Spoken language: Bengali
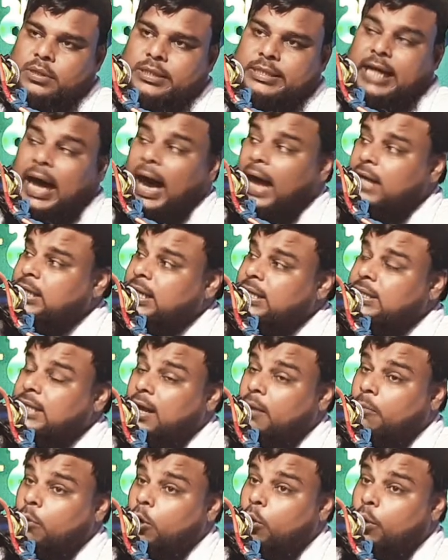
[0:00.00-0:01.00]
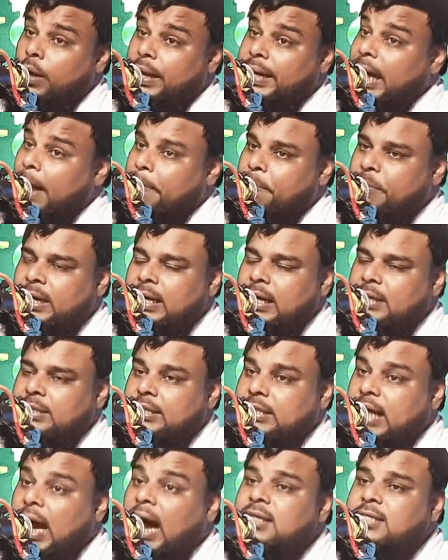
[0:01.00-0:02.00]
জাহাজের যারা বড় বড় ক্যাপ্টেন আছে
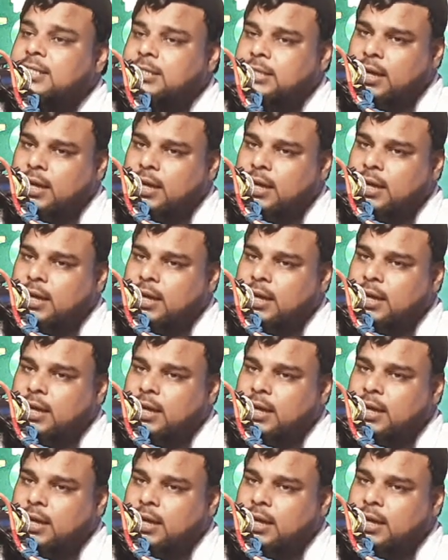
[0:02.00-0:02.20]
জাহাজ